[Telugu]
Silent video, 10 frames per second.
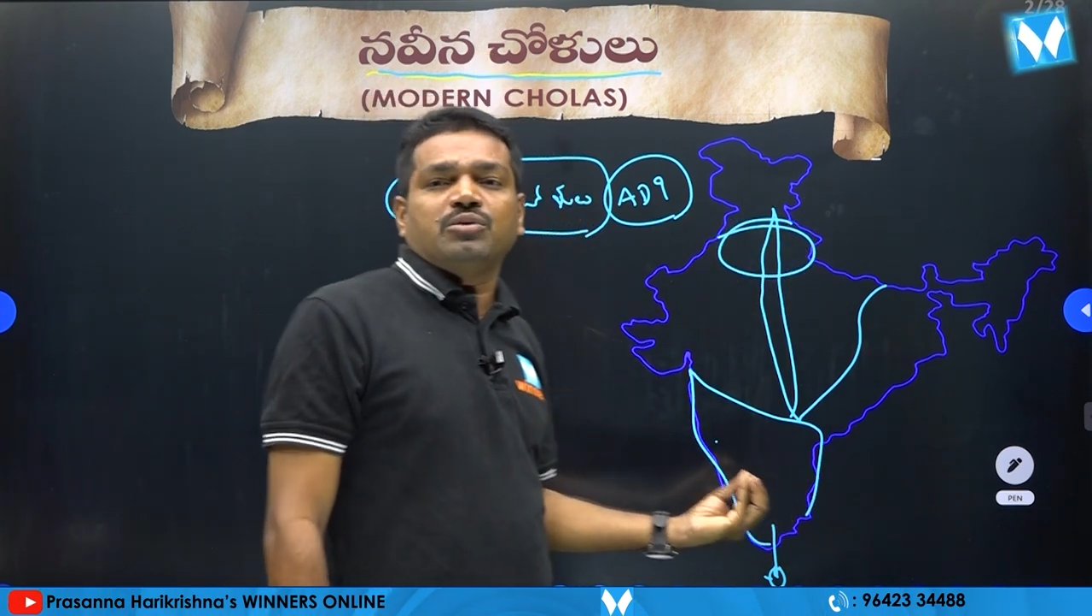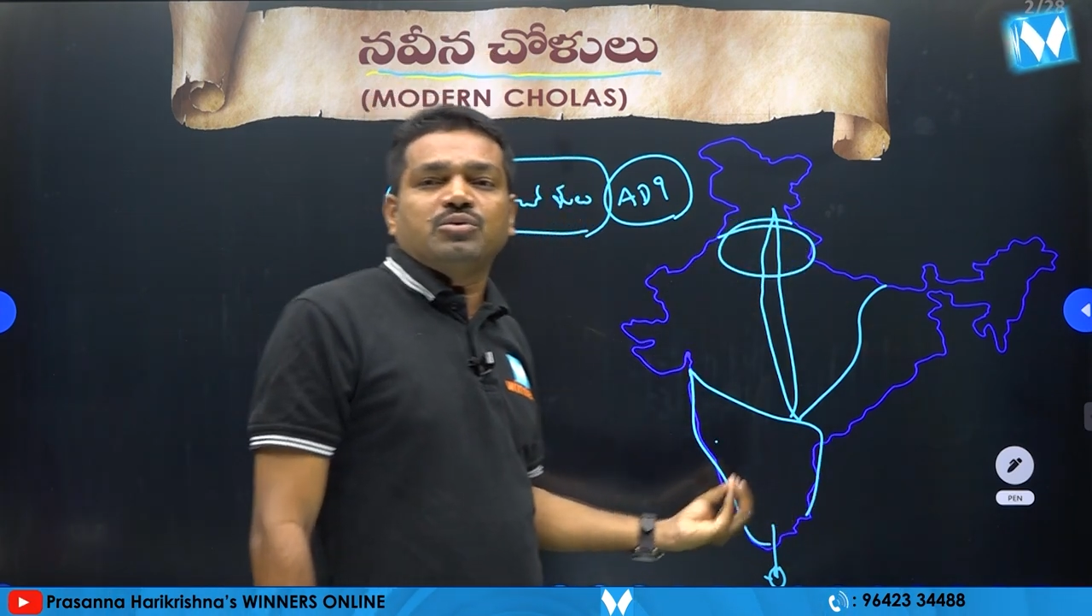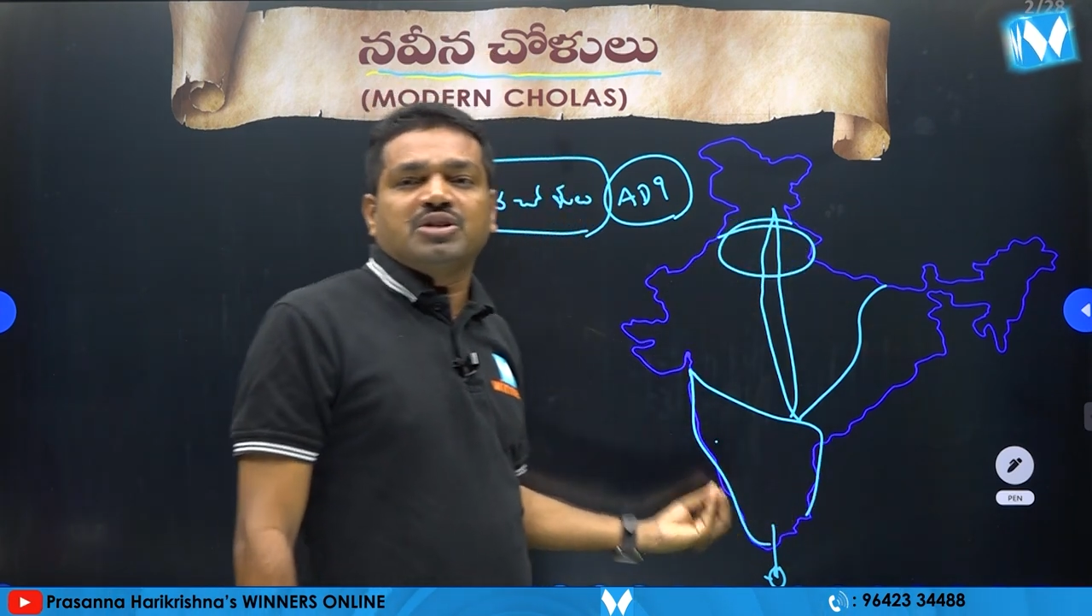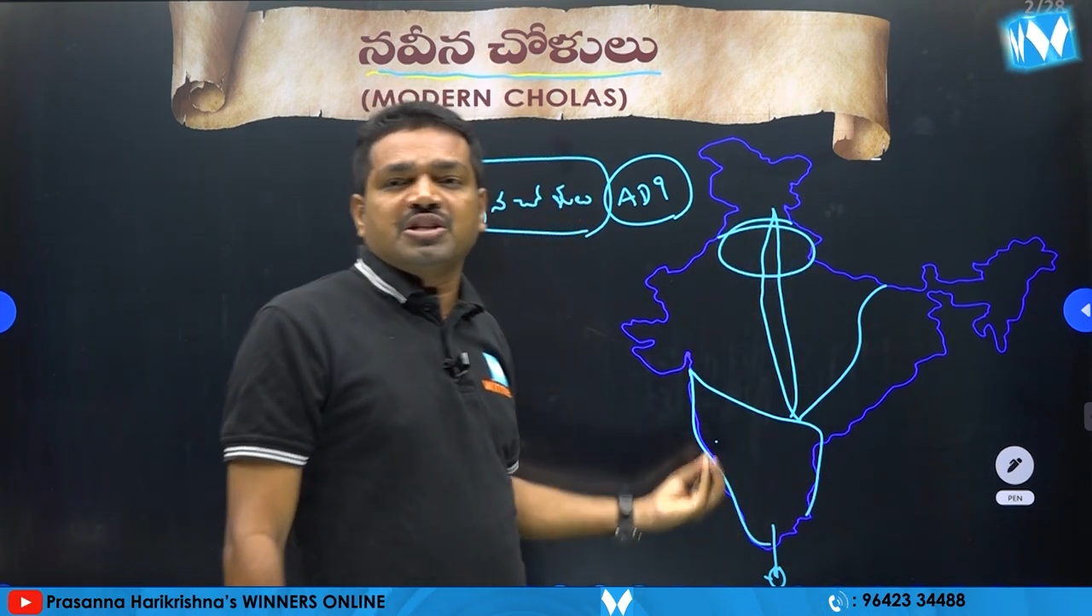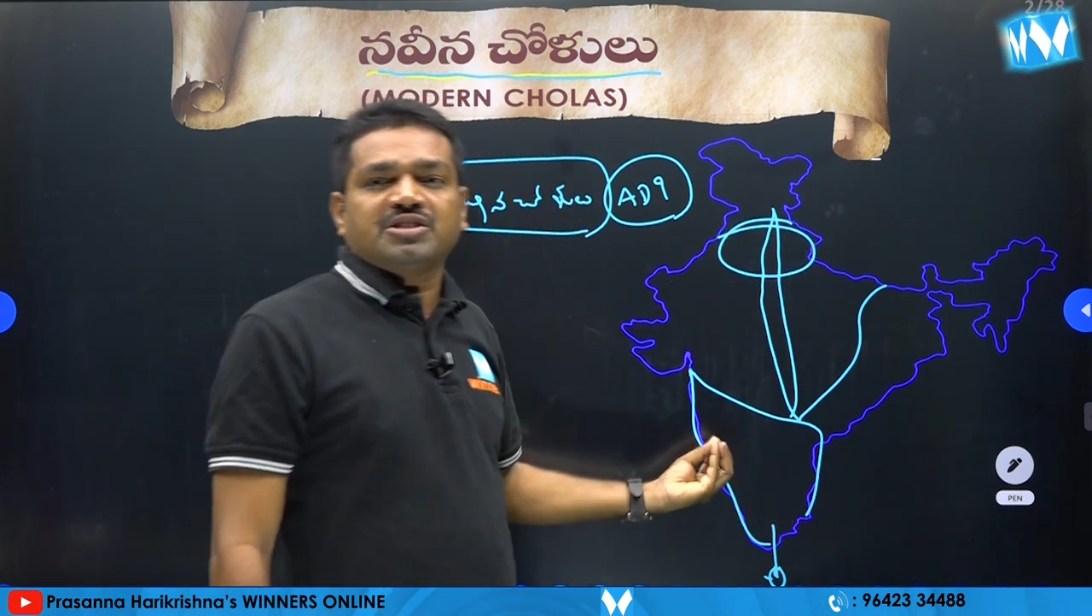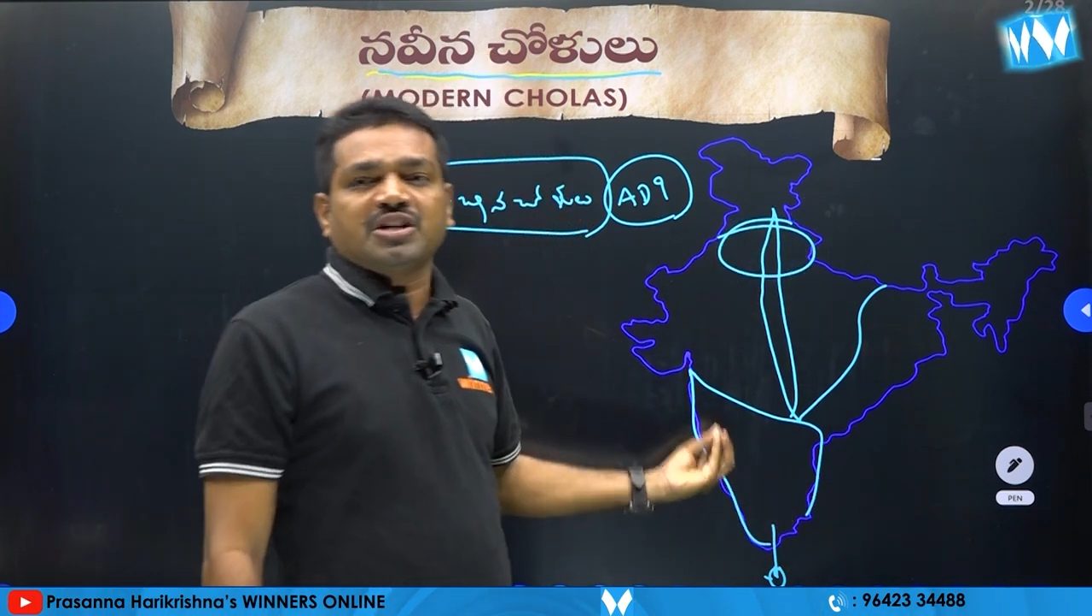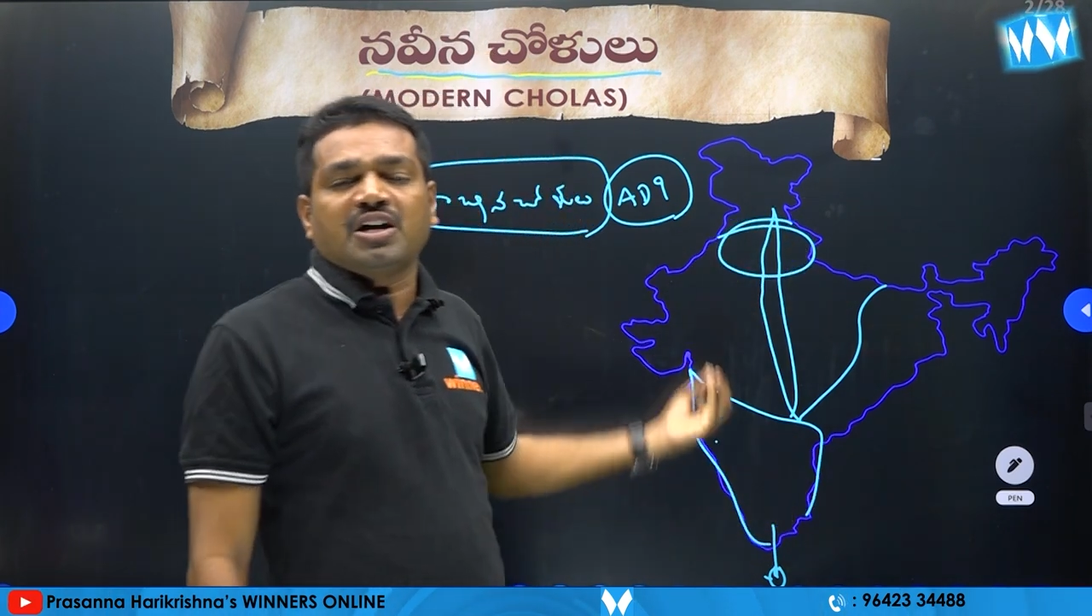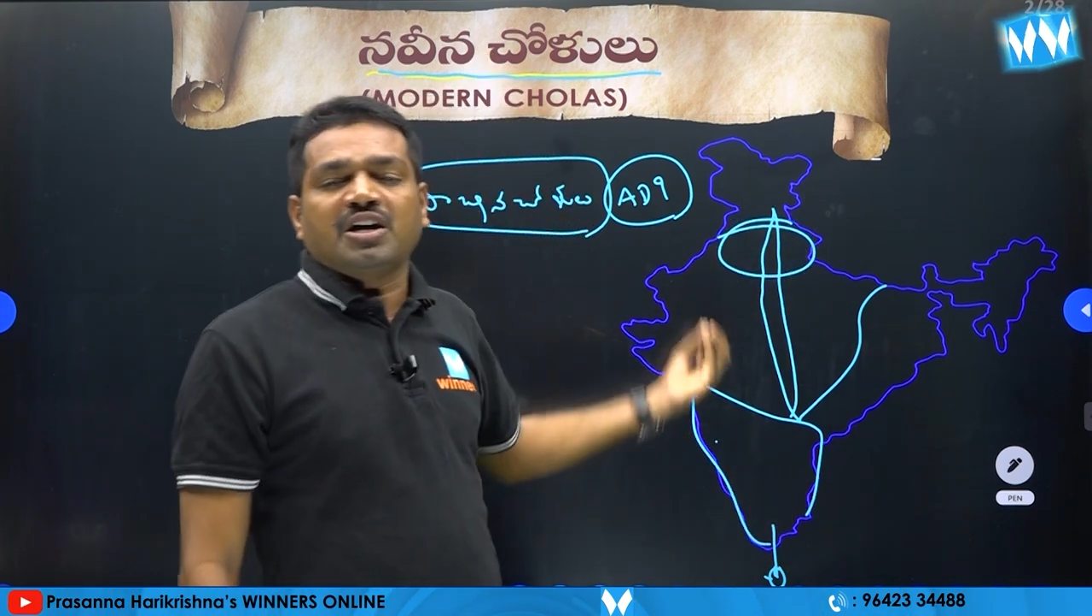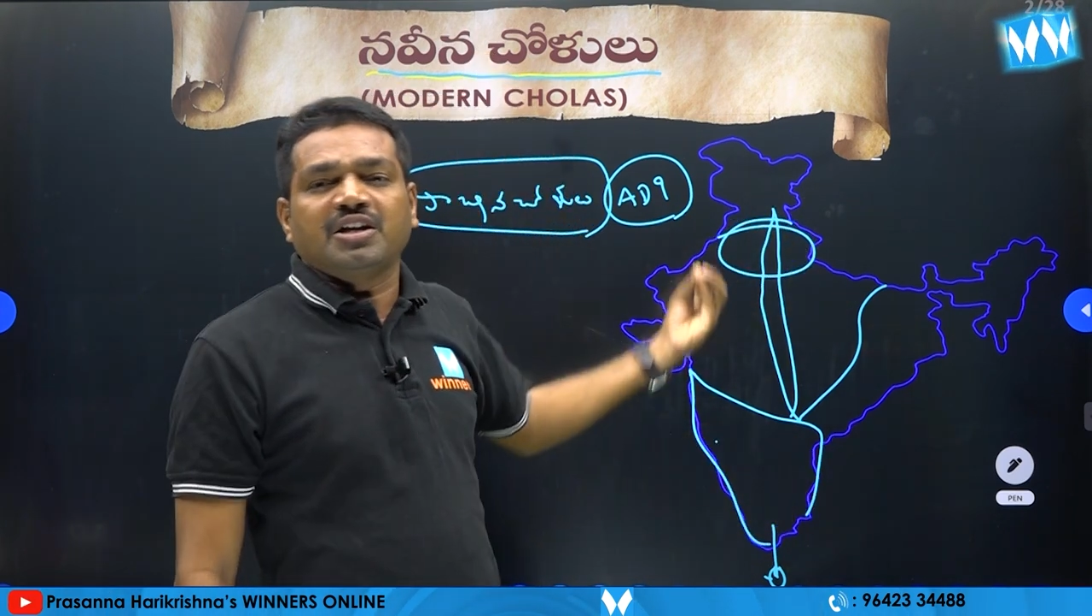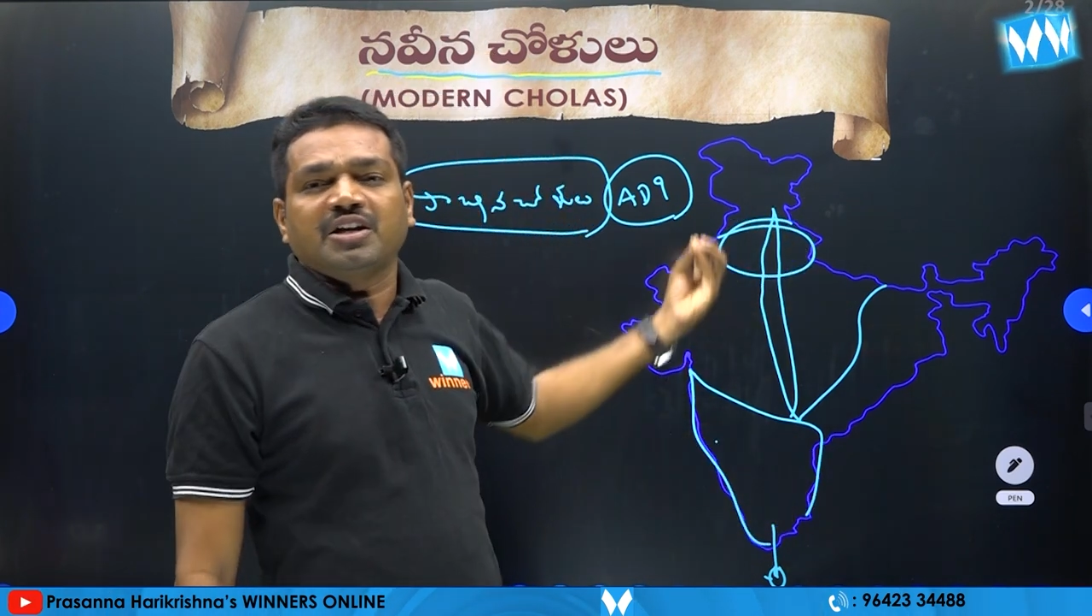నూతన
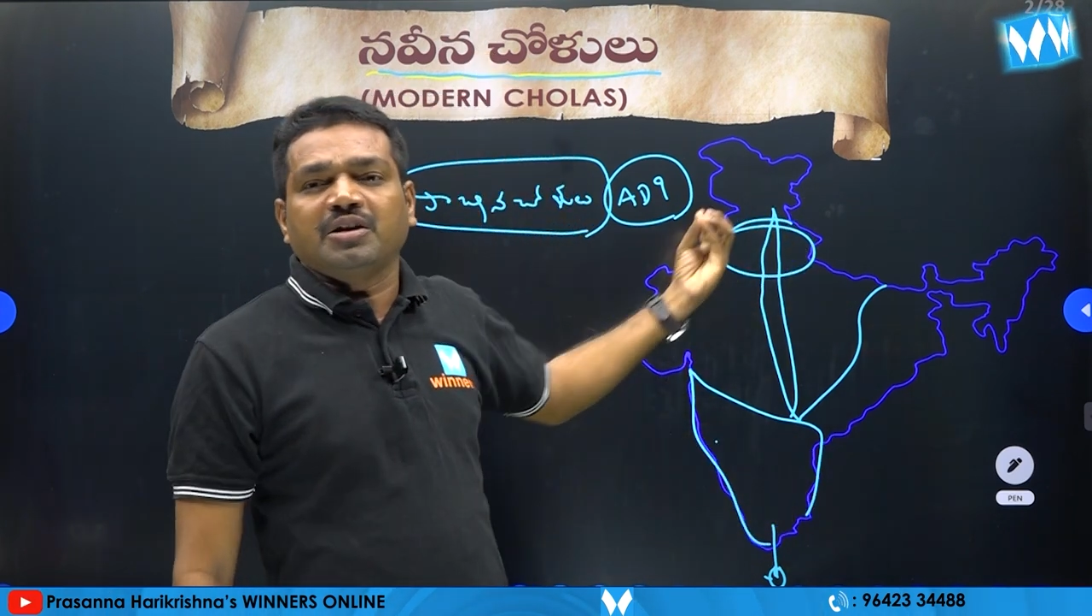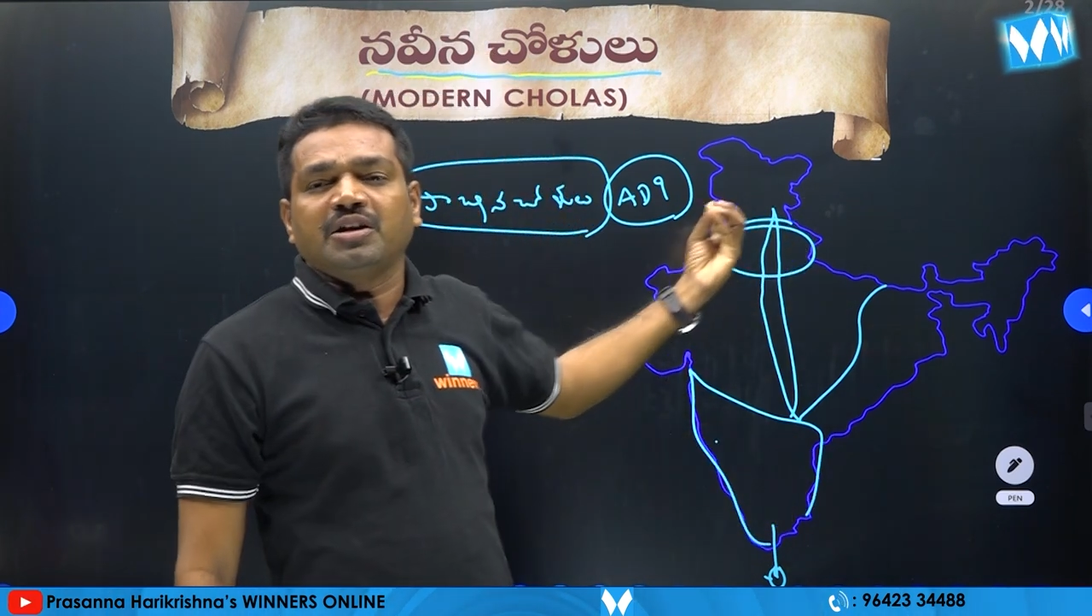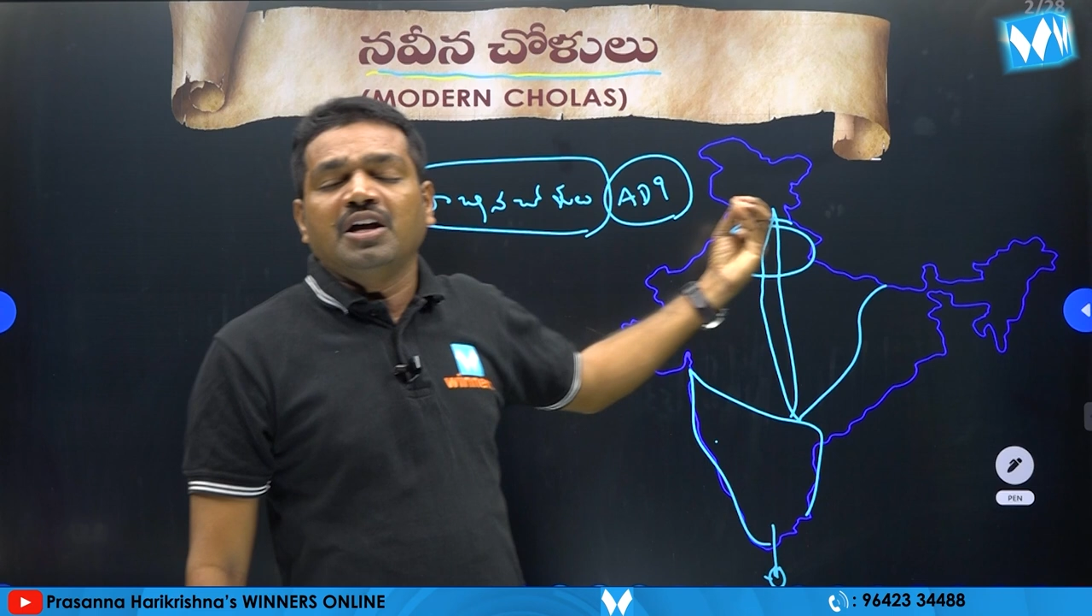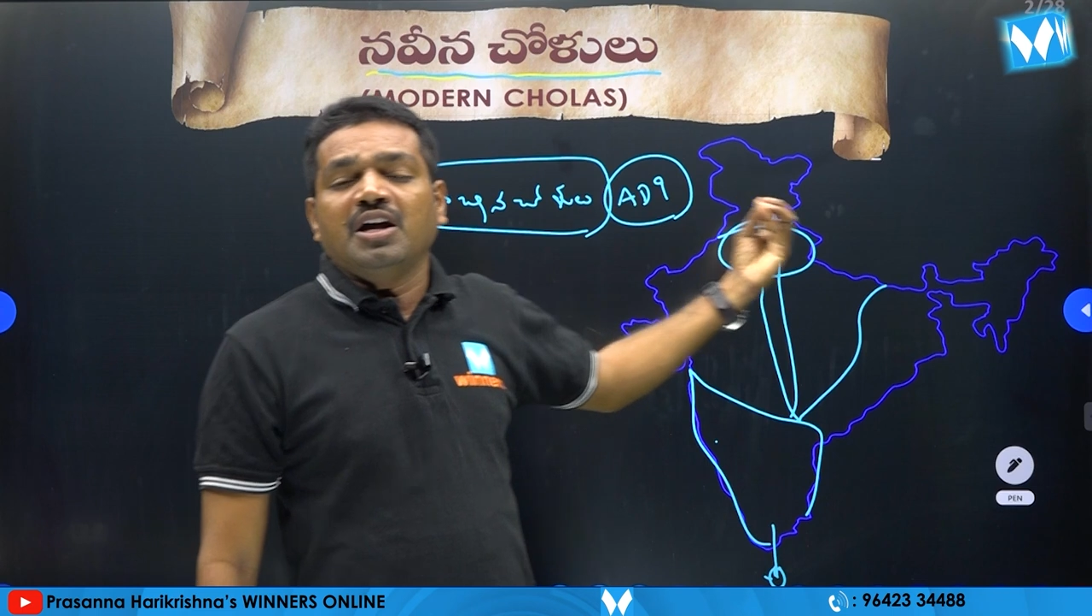శకానికి